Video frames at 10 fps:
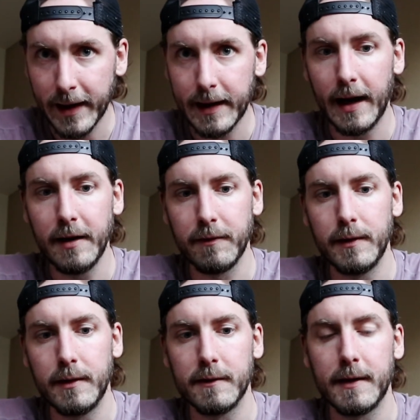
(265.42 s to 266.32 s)

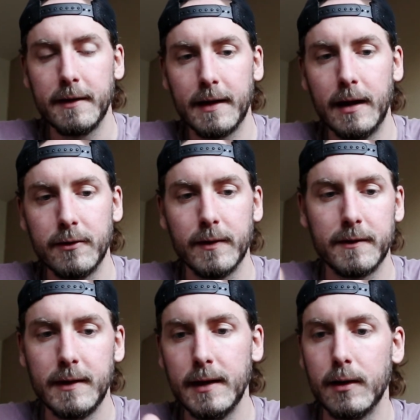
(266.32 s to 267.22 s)
übergreifend, das heißt,
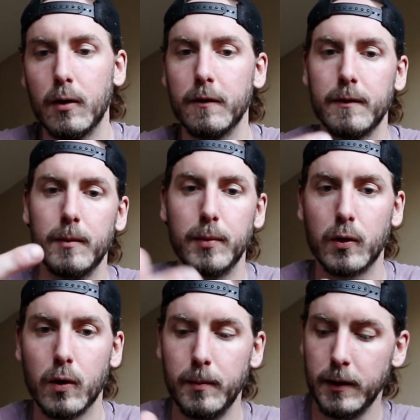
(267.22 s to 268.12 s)
alles, was ich hier drauf
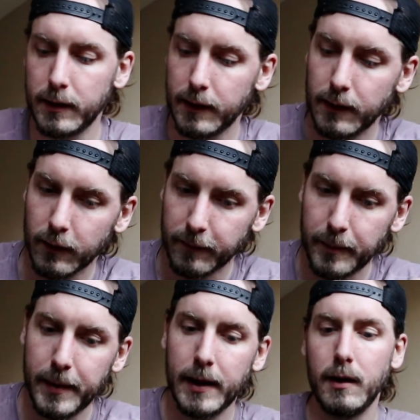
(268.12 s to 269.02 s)
bekomme, kriege ich
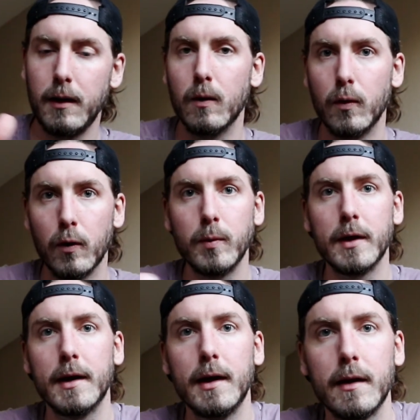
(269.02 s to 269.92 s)
auf meinem Handy und
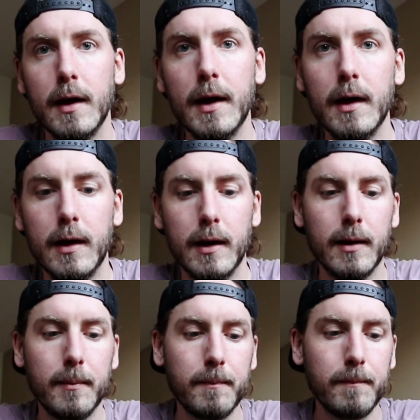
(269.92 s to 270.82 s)
umgedreht.
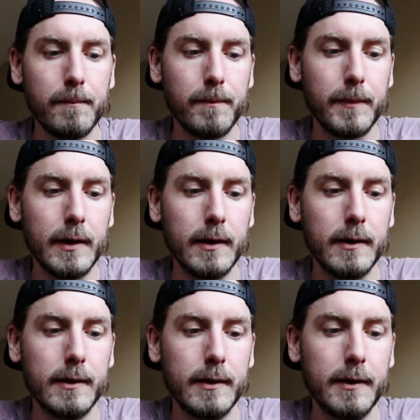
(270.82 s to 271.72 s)
Ähm,
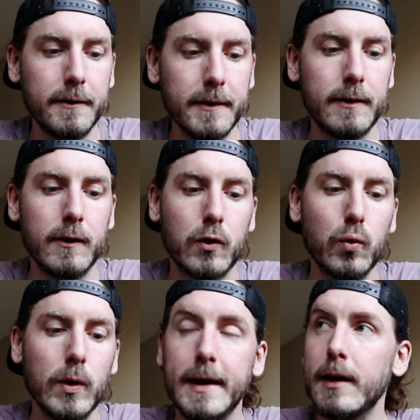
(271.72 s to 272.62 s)
ist
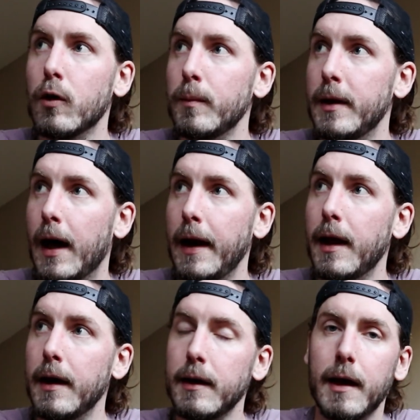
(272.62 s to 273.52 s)
richtig cool, geht auch mit
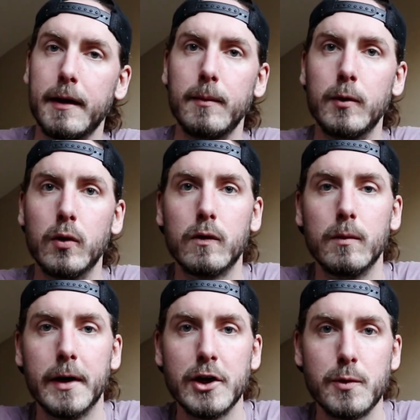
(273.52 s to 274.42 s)
einer anderen. Katrin
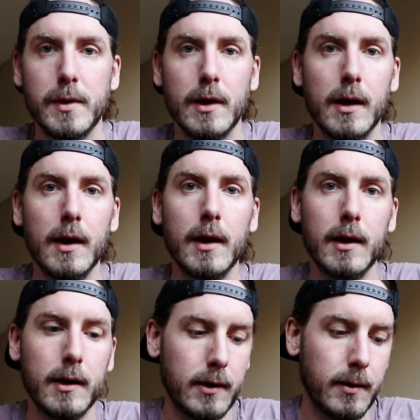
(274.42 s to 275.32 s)
benutzt zum Beispiel
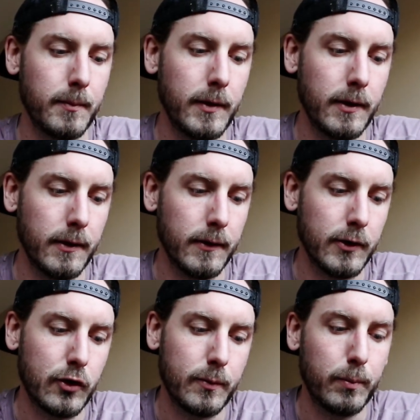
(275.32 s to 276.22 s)
ähm,
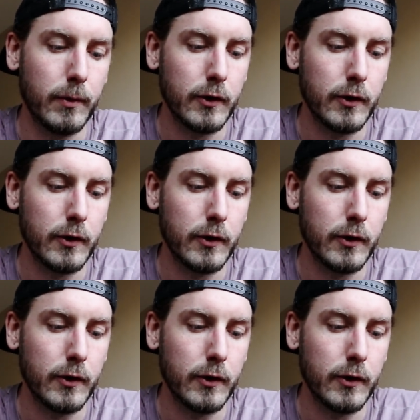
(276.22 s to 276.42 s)
eine